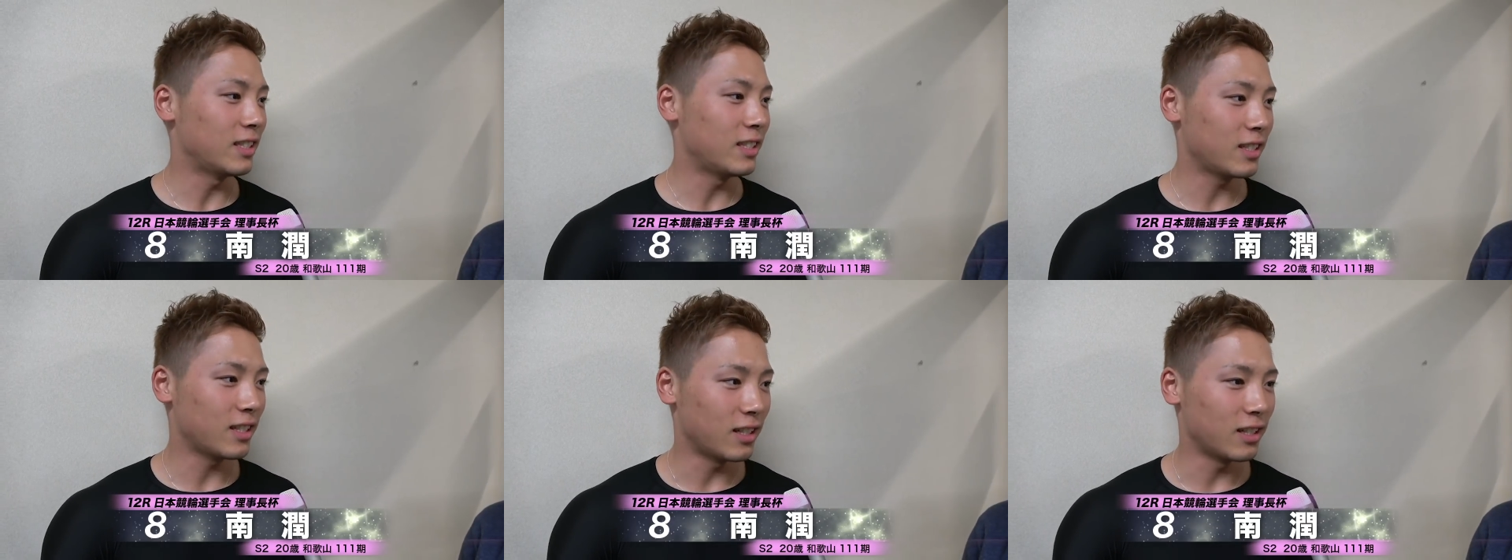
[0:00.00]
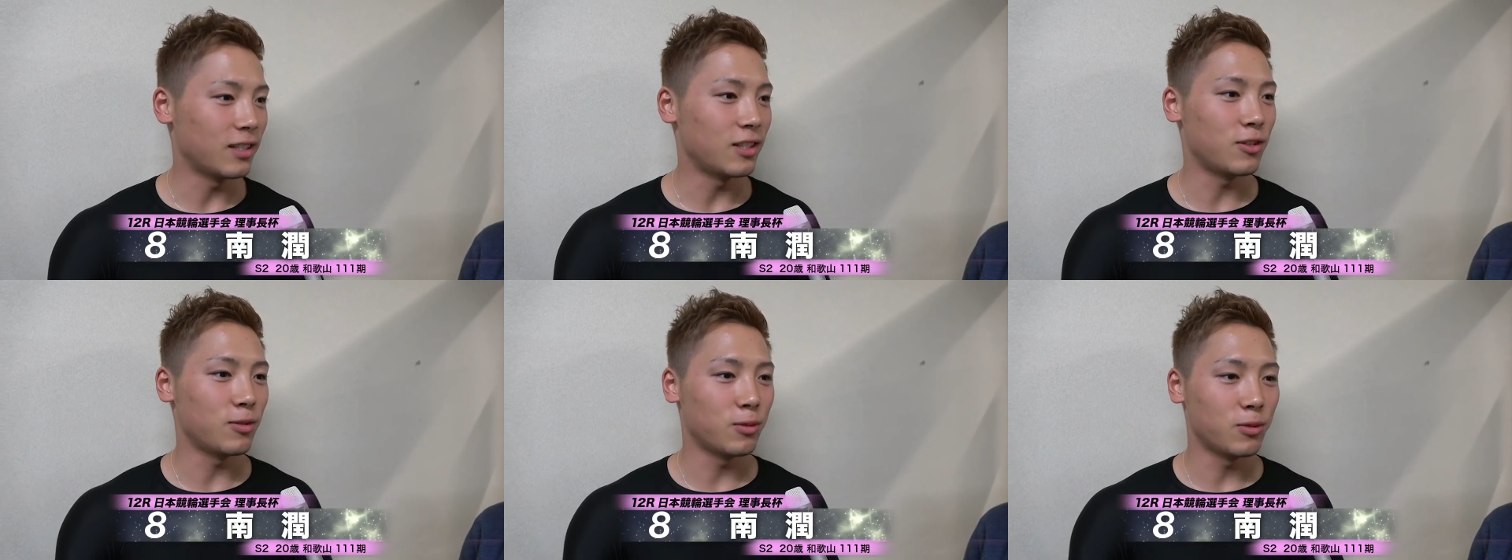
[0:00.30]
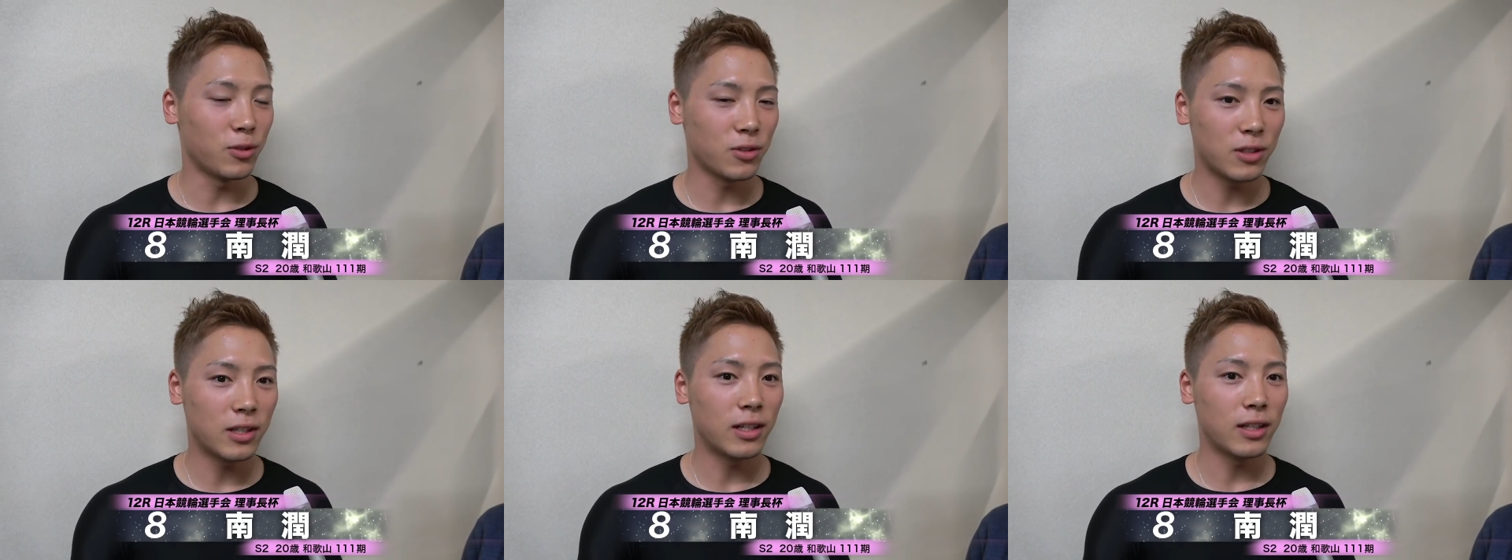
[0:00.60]
しっかり自
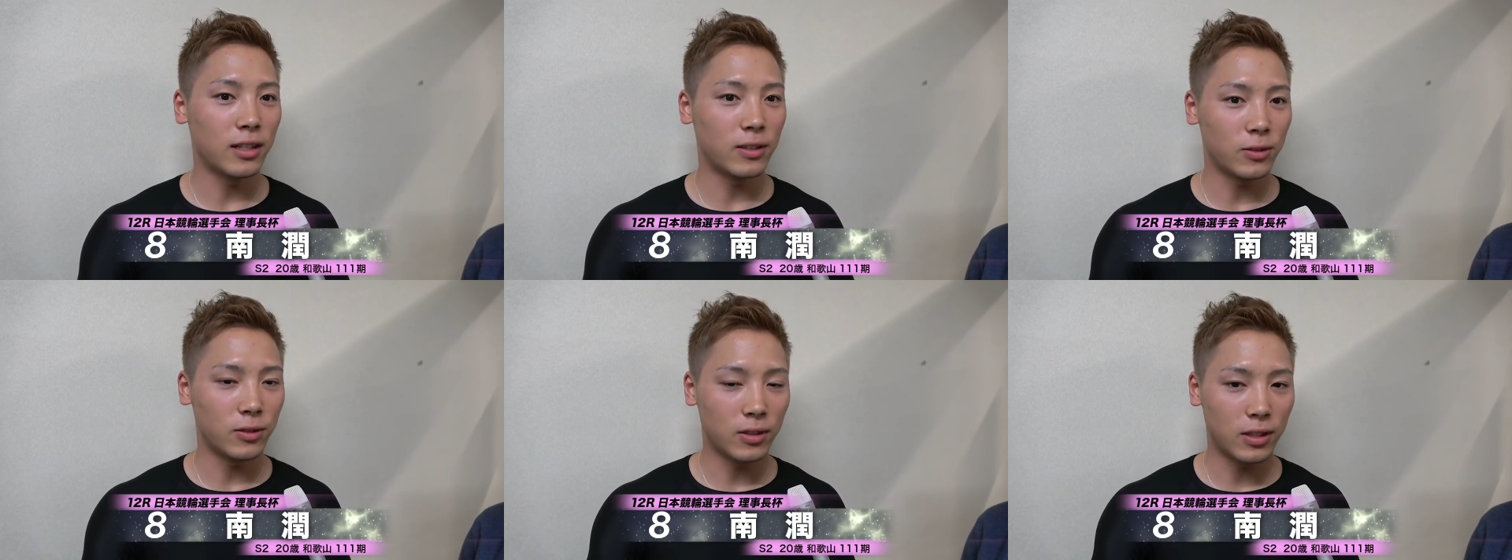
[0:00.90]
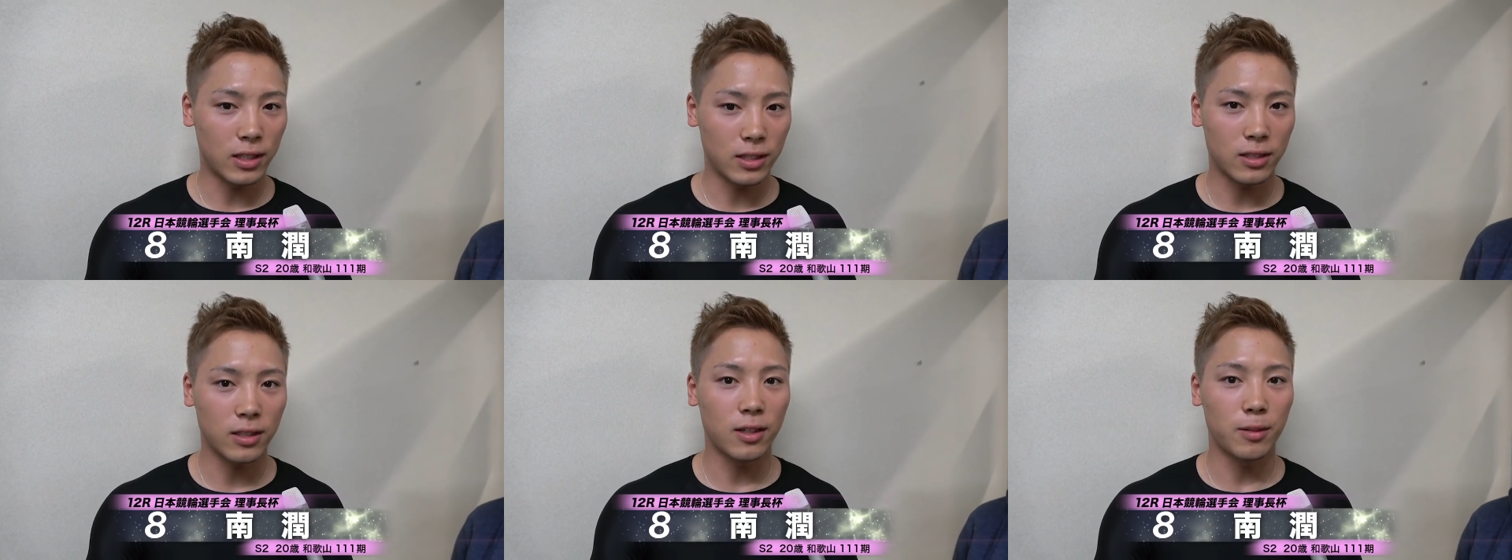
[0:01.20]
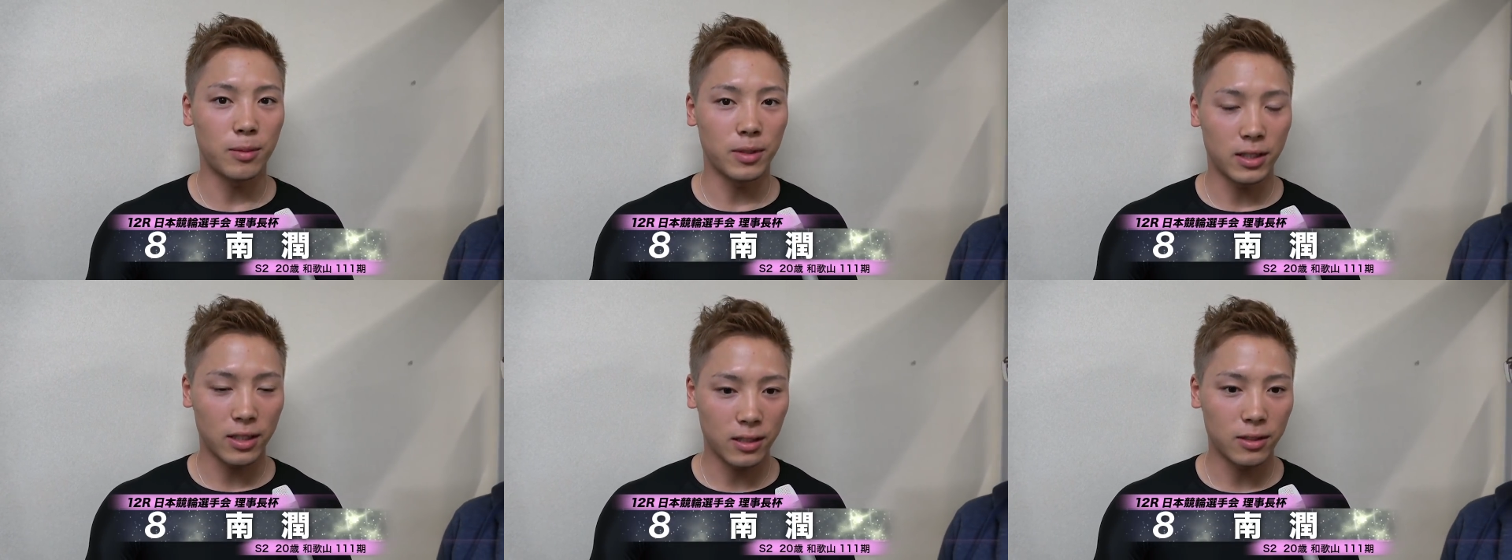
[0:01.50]
分の力を出して
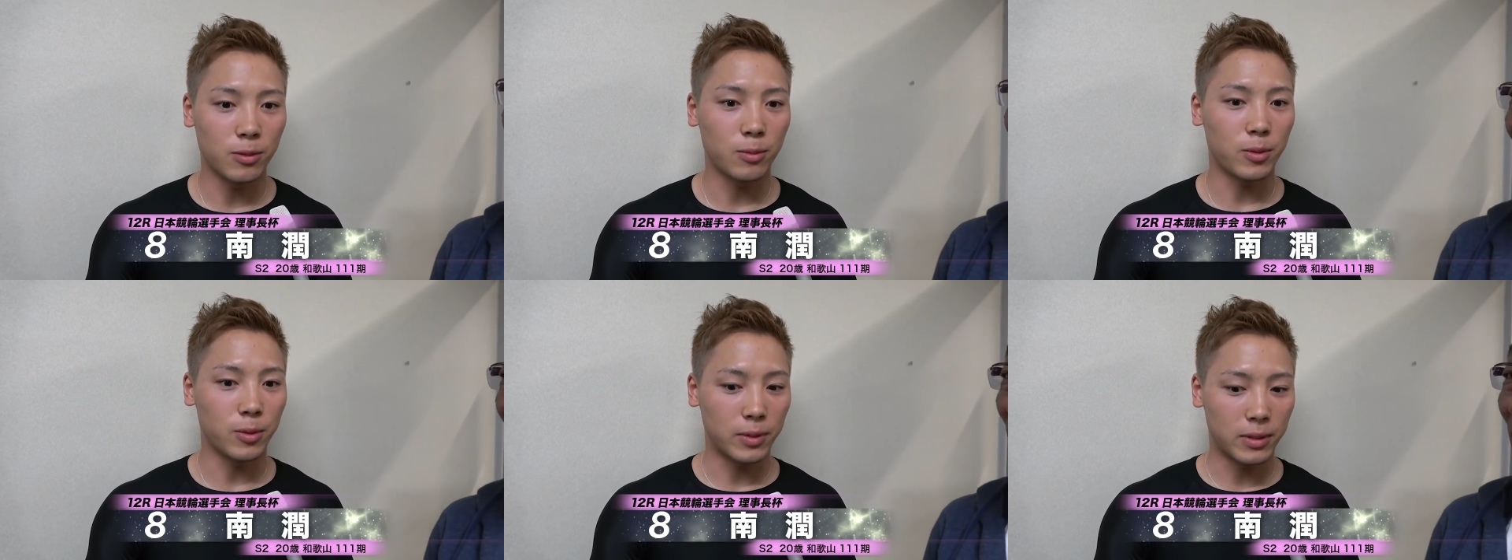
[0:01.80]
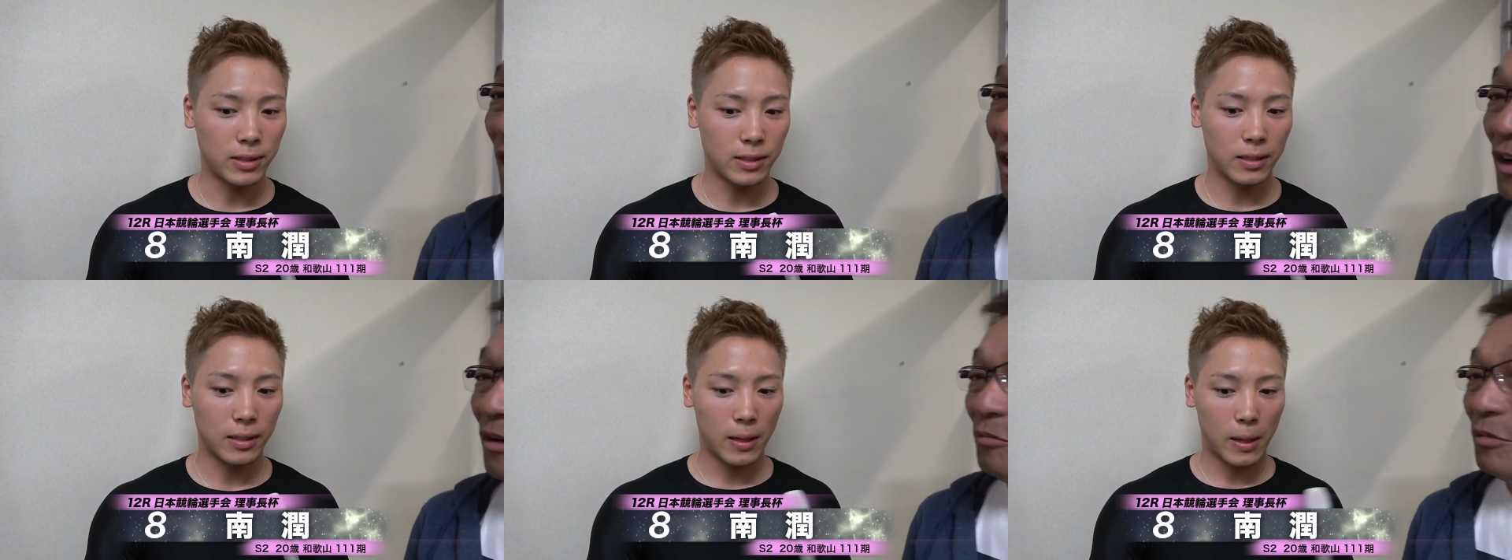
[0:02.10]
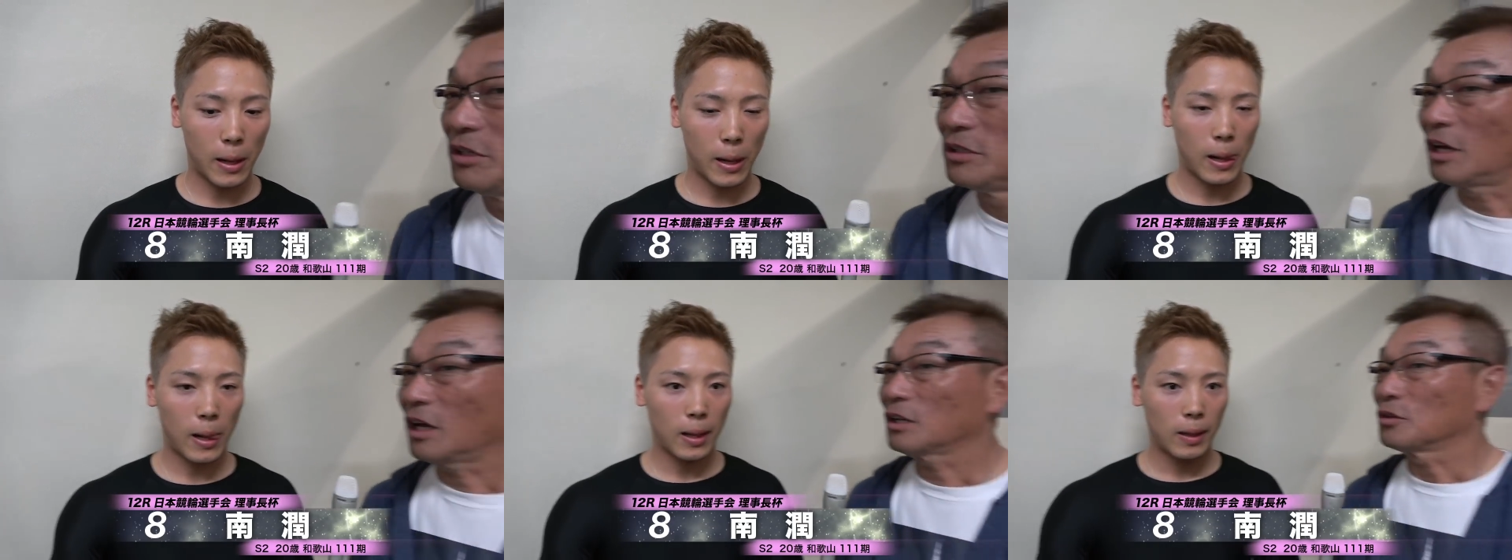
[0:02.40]
頑張りたいと思います、
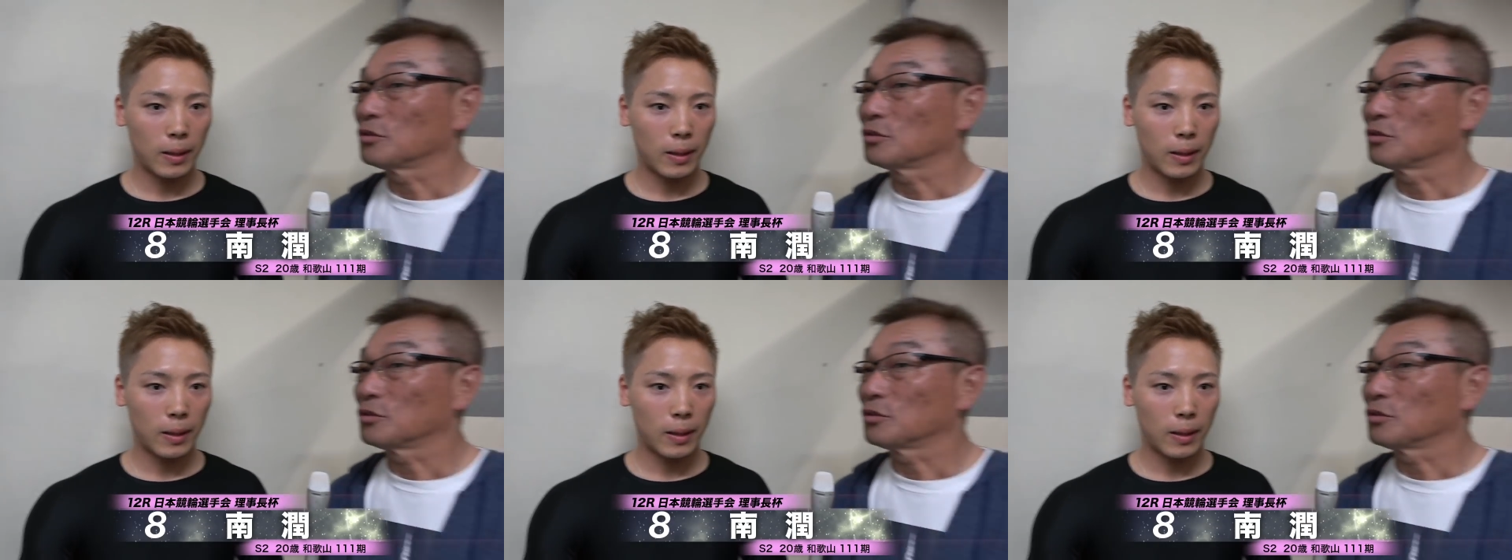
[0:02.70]
まあ、だけ